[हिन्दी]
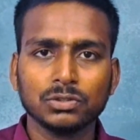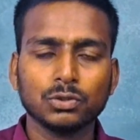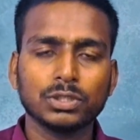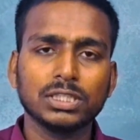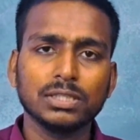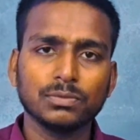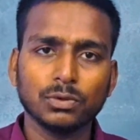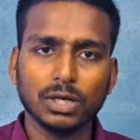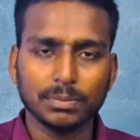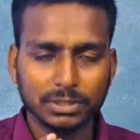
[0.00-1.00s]
क्योंकि
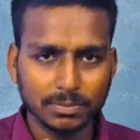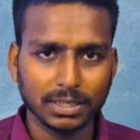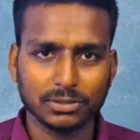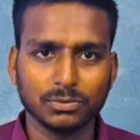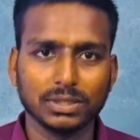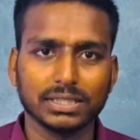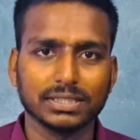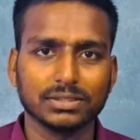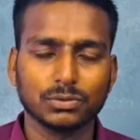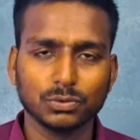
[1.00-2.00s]
वो अब की बार हुआ
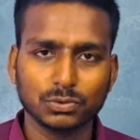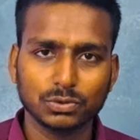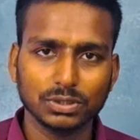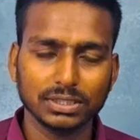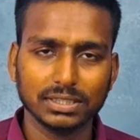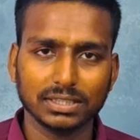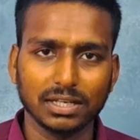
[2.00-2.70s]
है तो उससे